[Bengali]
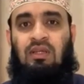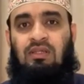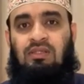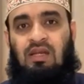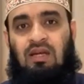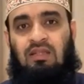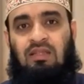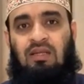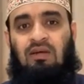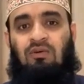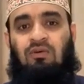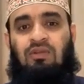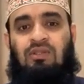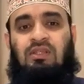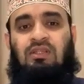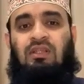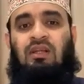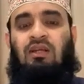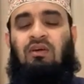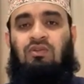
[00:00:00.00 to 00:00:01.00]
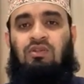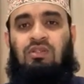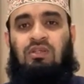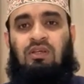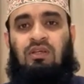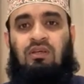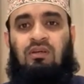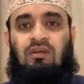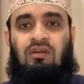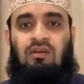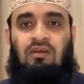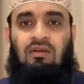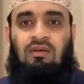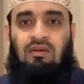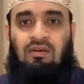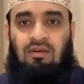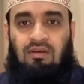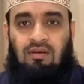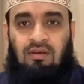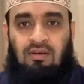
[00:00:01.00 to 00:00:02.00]
ছাড় দেওয়া হয়েছে তারা হচ্ছে
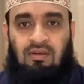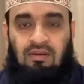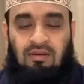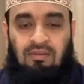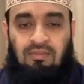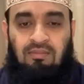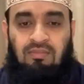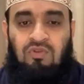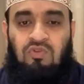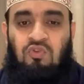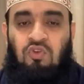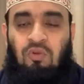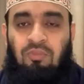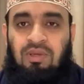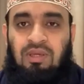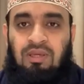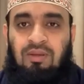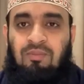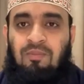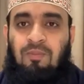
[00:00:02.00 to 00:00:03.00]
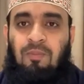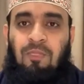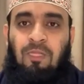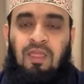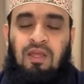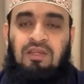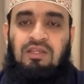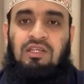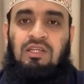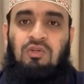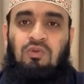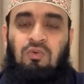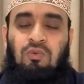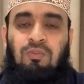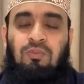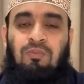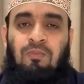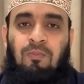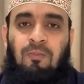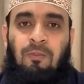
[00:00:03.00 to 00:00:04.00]
সবই শিশু
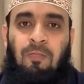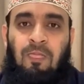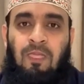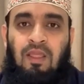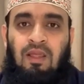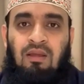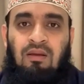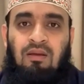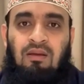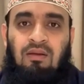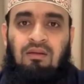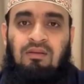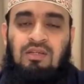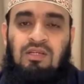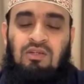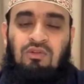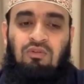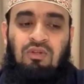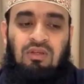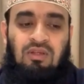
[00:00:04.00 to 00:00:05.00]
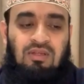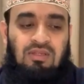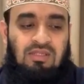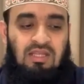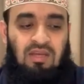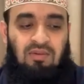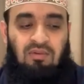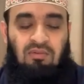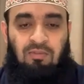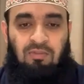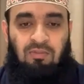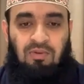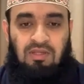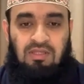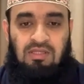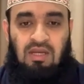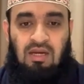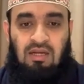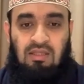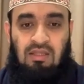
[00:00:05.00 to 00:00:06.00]
শিশুদেরকে সিয়ামের ব্যাপারে
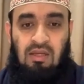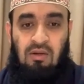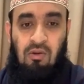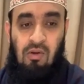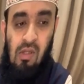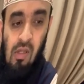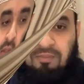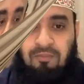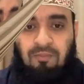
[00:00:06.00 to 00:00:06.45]
ছাড় দেওয়া হয়েছে